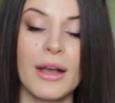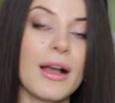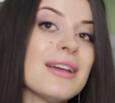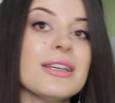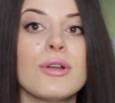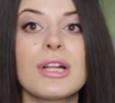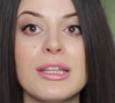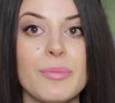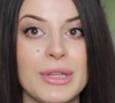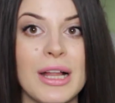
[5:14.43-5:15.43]
Как я только
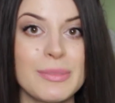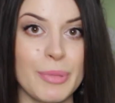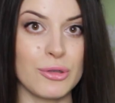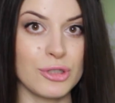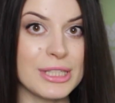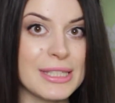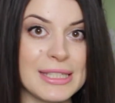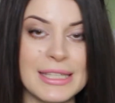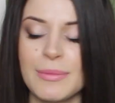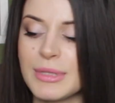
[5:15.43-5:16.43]
не пыталась подружиться
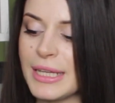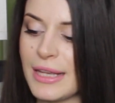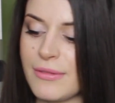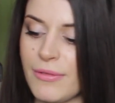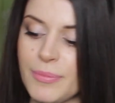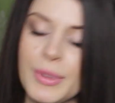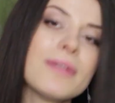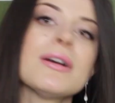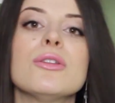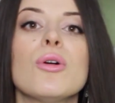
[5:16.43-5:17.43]
с этим средством.
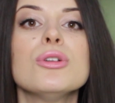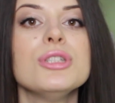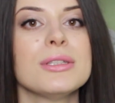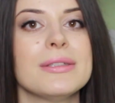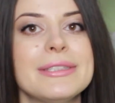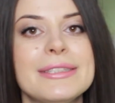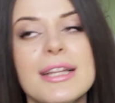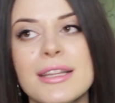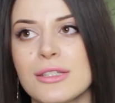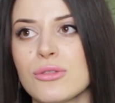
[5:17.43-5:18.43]
Во-первых, оно очень
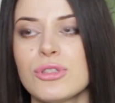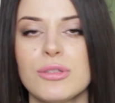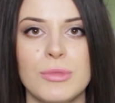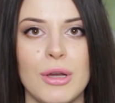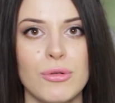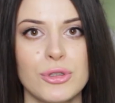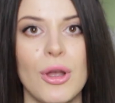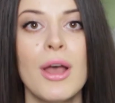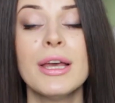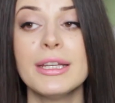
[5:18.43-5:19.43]
сильно сушит мне
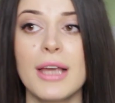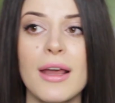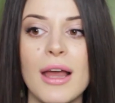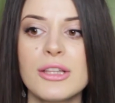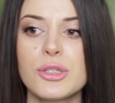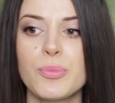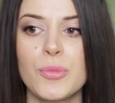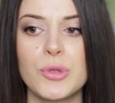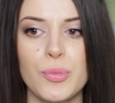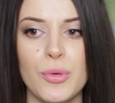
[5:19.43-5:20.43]
кожу. Я раньше,
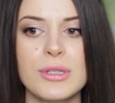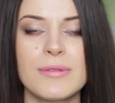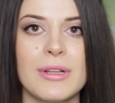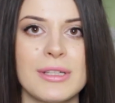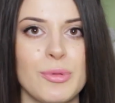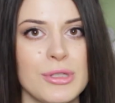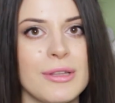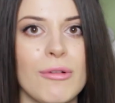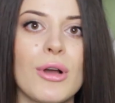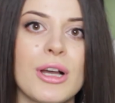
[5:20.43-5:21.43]
помню, пользовалась
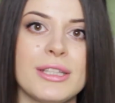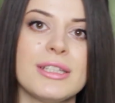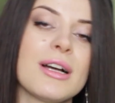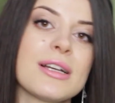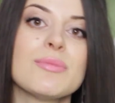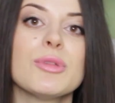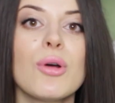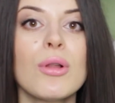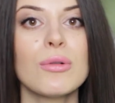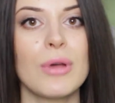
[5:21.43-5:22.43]
после того, как ходила к
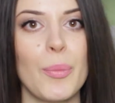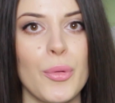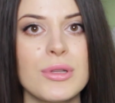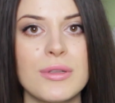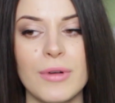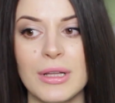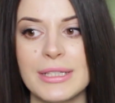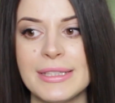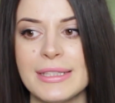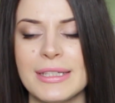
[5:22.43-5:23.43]
косметологу, долгу я
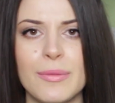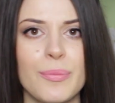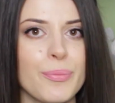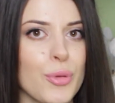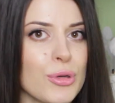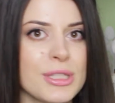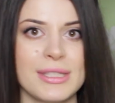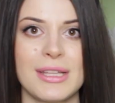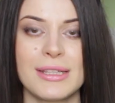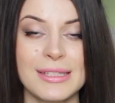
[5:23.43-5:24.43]
пользовалась э,
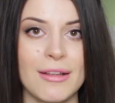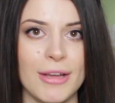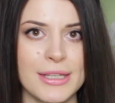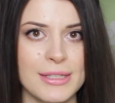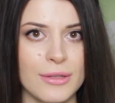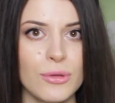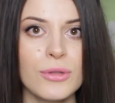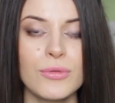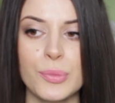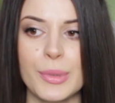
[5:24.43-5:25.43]
просто салициловой
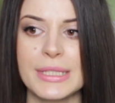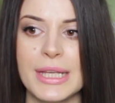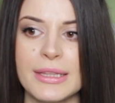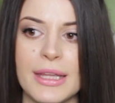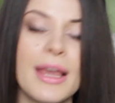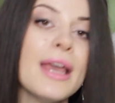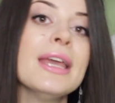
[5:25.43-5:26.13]
кислотой 2%.